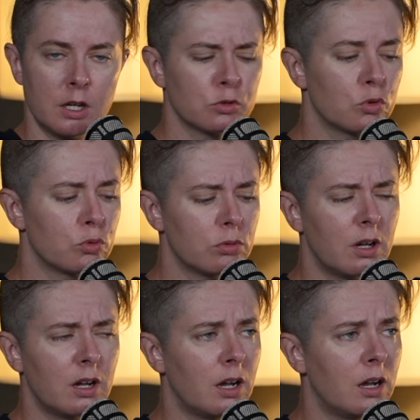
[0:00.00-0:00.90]
Que ce
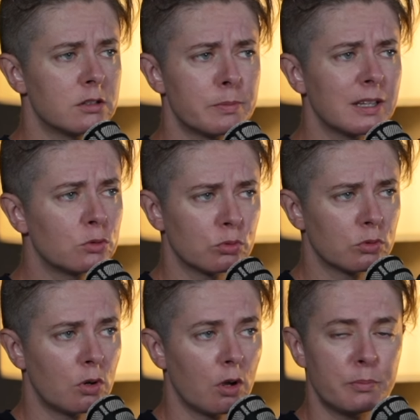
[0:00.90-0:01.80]
soit à, je sais pas,
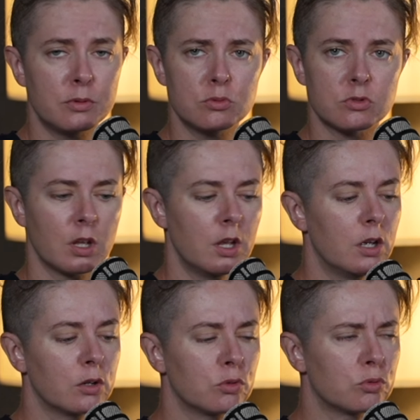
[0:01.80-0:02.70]
tondre leur pelouse,
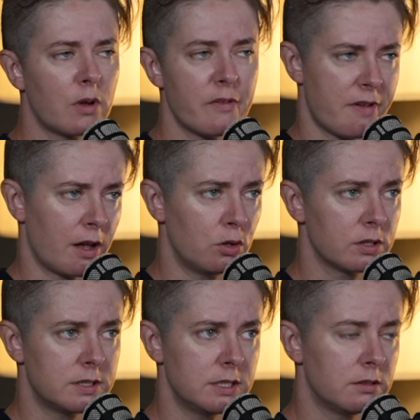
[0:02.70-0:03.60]
que ce soit à faire leur
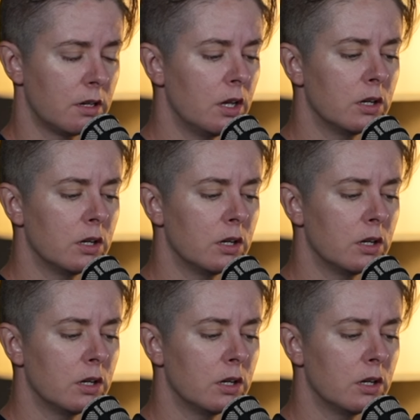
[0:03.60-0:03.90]
site,